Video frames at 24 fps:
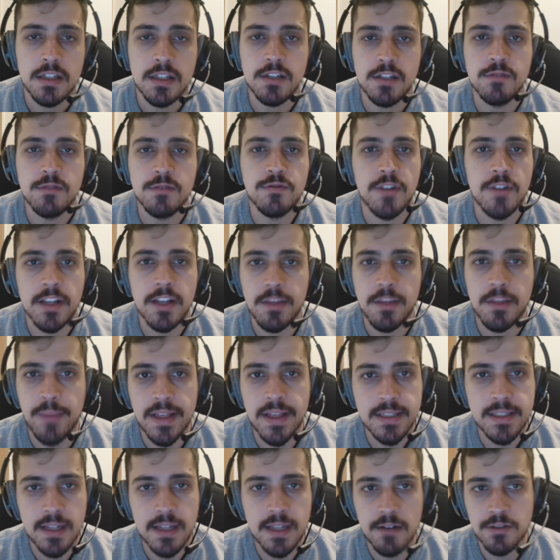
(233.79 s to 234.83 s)
que o Drake May
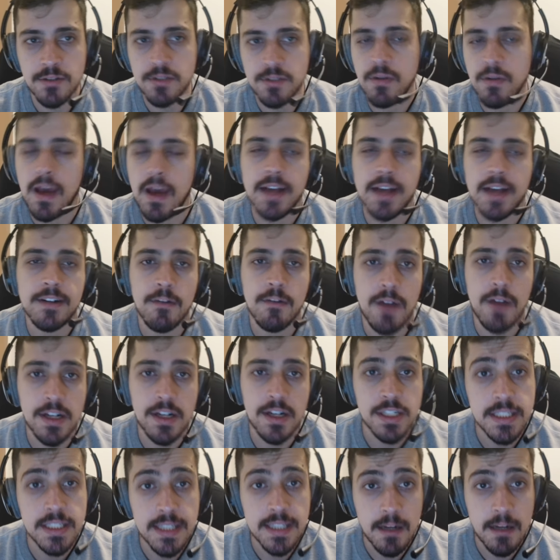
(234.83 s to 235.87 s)
será o titular, não
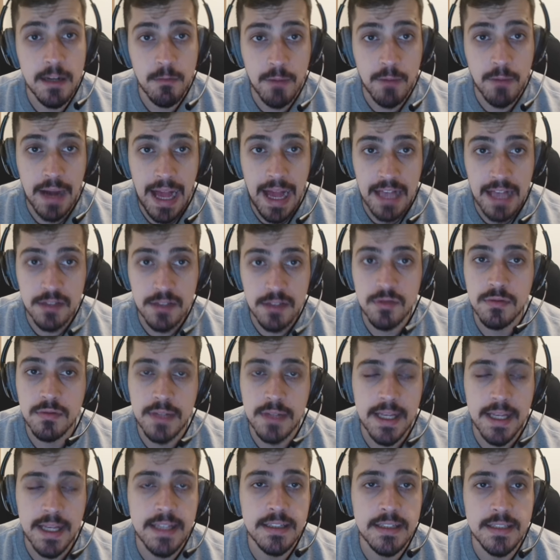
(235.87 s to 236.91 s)
acho que será o caso,
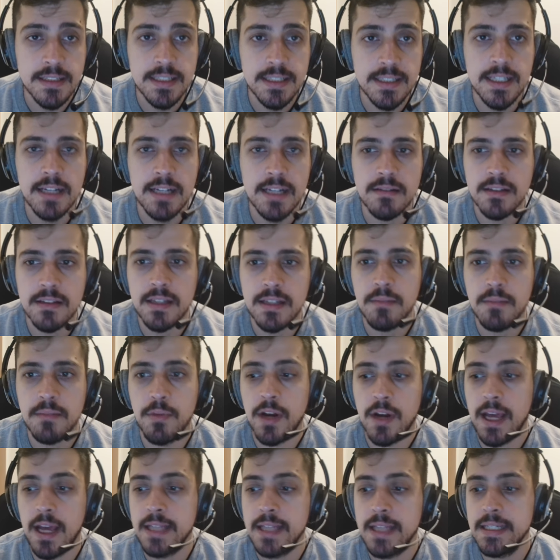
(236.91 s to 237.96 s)
né, iniciando a
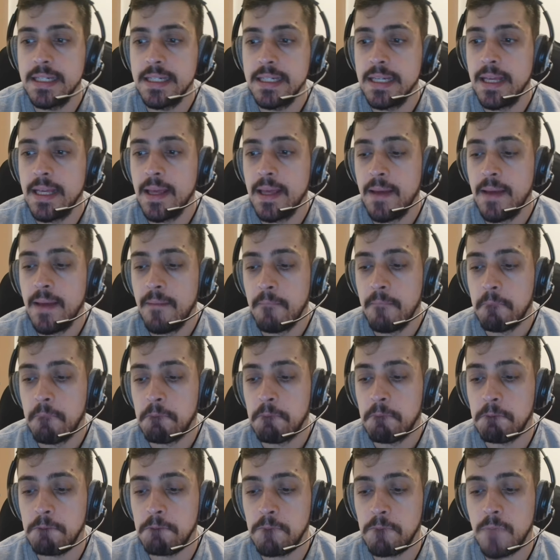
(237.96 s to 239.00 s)
temporada.
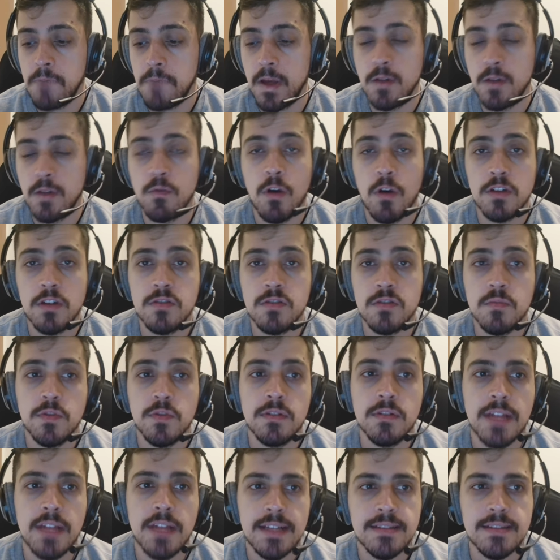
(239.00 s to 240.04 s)
Eu não gosto
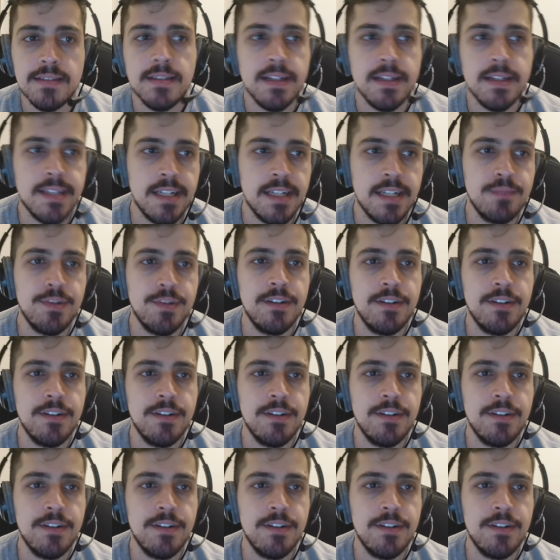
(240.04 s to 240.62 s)
muito dessa estratégia porque eu